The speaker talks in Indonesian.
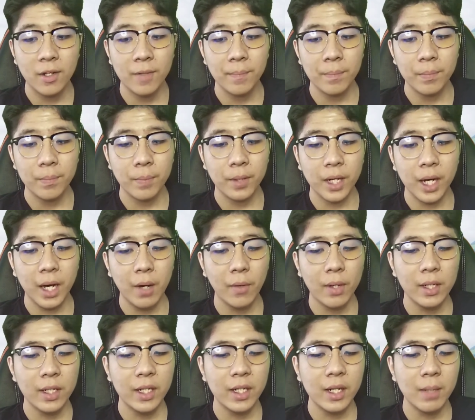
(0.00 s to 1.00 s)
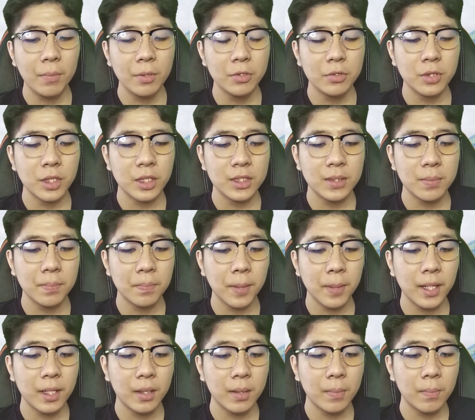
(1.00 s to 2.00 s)
Pada awalnya kami juga
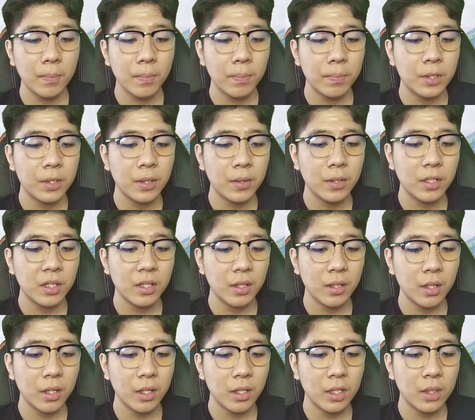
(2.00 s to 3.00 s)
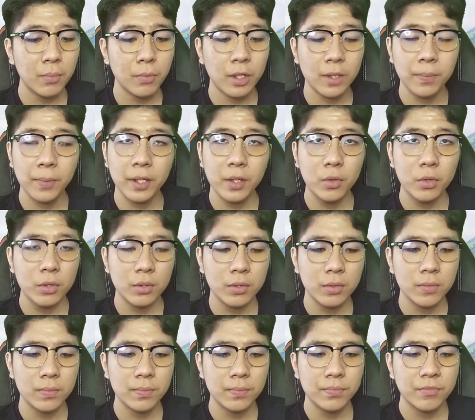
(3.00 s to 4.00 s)
sempat di, uh, dibuat bingung
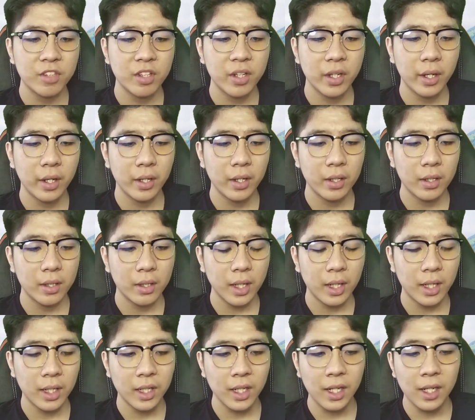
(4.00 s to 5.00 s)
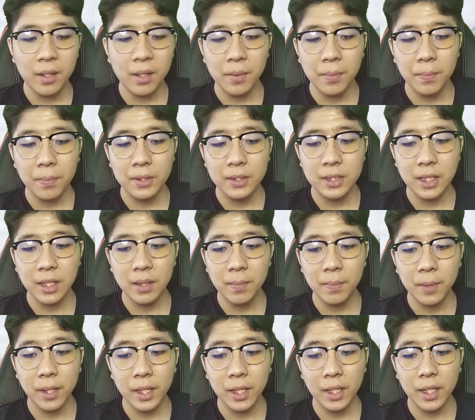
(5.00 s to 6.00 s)
karena pesan
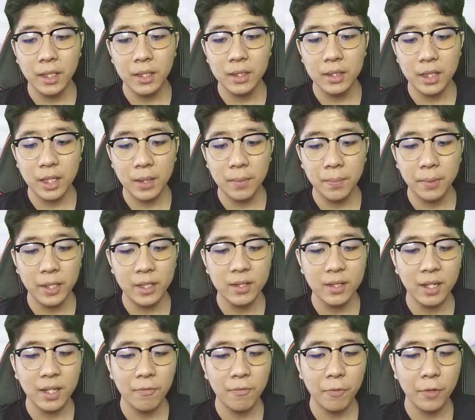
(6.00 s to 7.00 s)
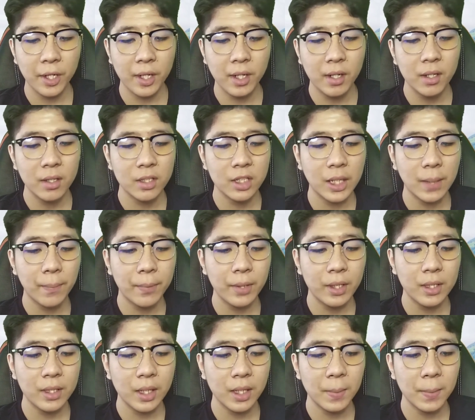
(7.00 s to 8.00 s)
barang dengan brand Tupperware tetapi
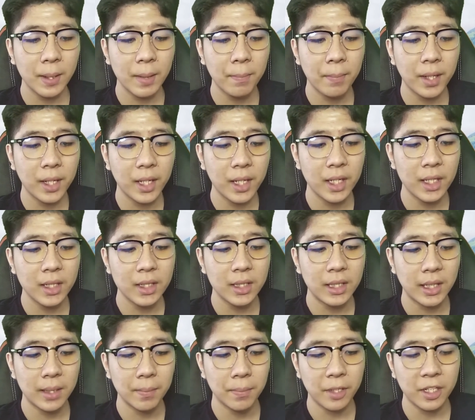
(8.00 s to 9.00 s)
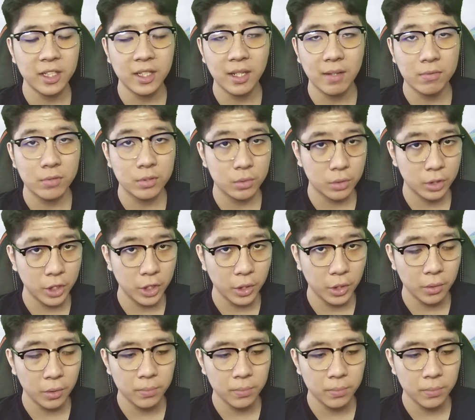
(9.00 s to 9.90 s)
terima barang dengan brand Tup Studio.